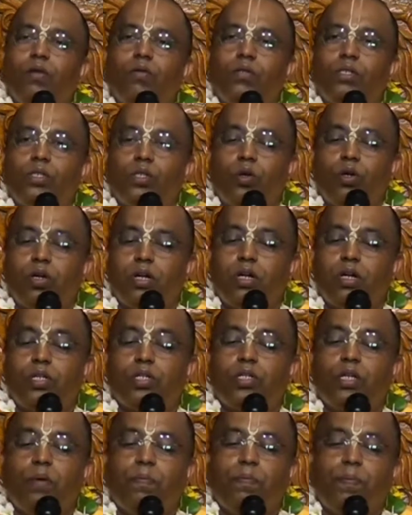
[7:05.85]
उसको
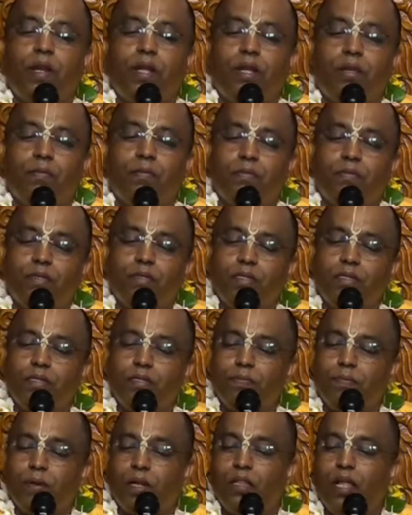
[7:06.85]
कृष्ण प्रेम
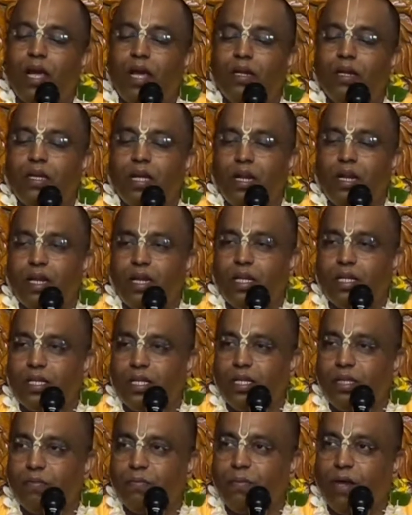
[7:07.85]
प्रदान करने
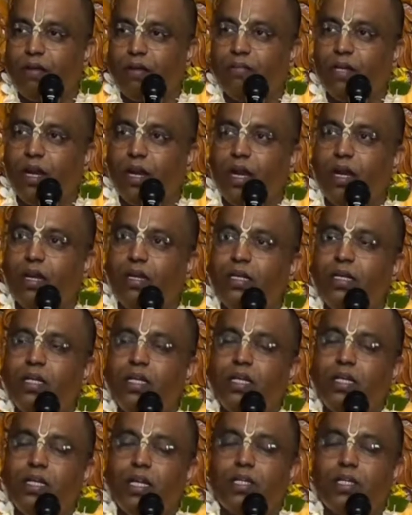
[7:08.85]
की भावना
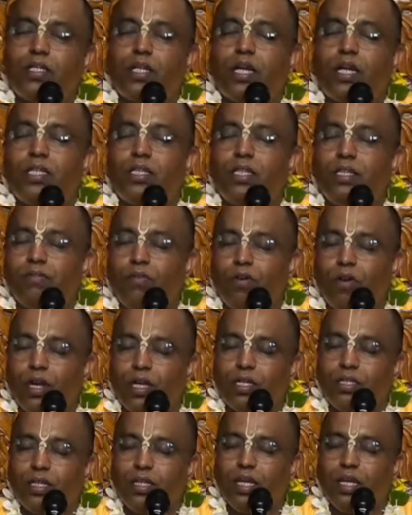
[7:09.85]
या शक्ति वो
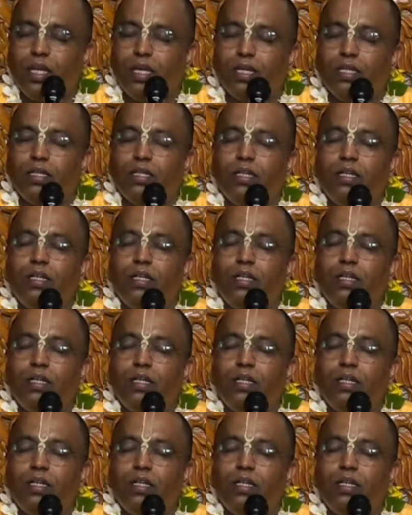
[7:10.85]
रखते हैं